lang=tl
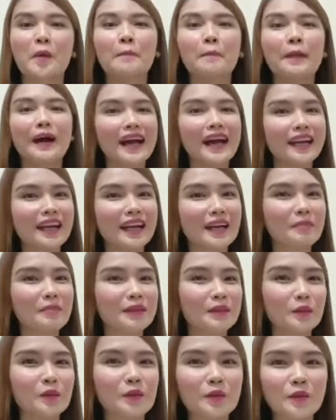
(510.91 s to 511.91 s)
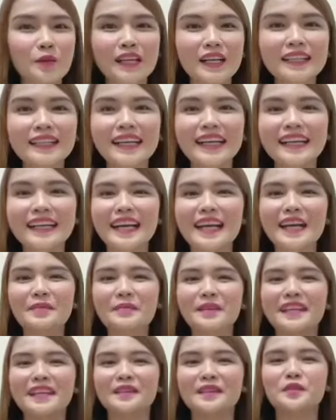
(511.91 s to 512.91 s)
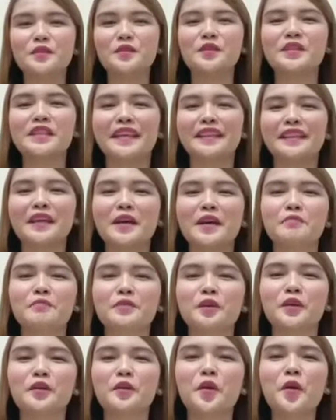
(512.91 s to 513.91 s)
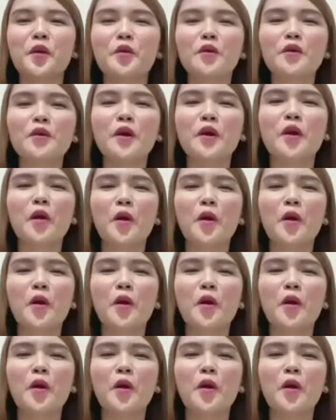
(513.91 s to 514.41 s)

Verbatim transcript: para matulungan ka namin to set up your own